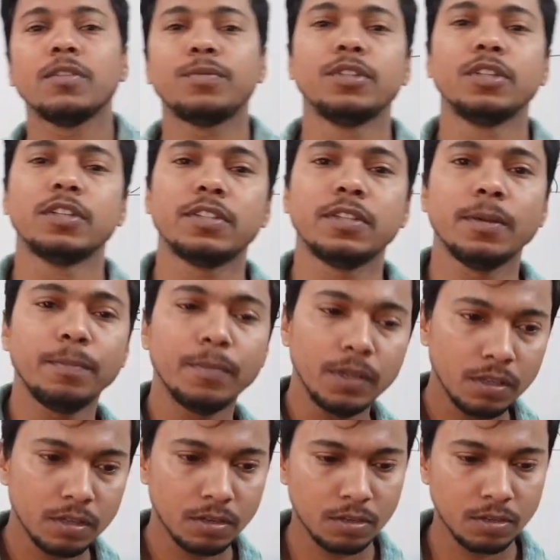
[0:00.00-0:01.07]
है फिजिक्सियम
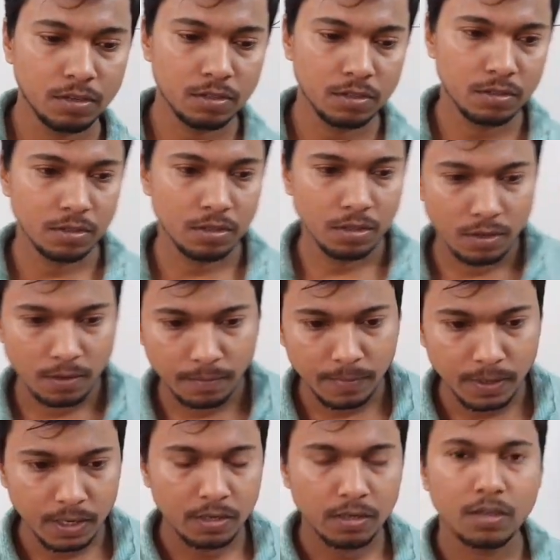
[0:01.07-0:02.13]
में और
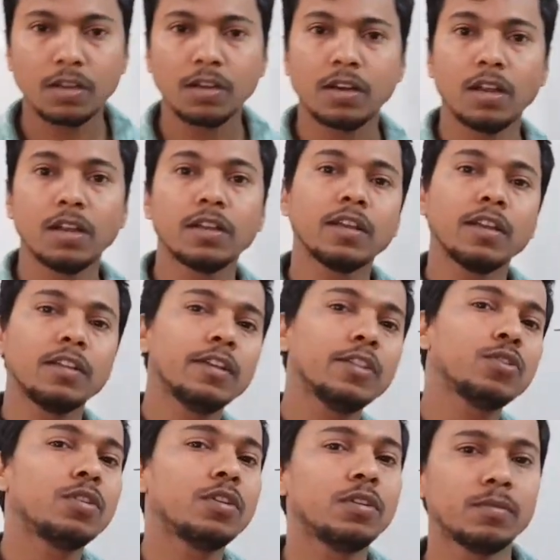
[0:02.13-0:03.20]
मैं कल के
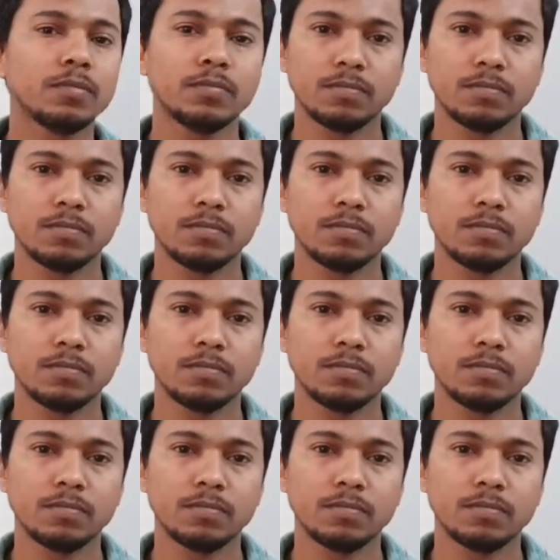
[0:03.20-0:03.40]
लिए थोड़ा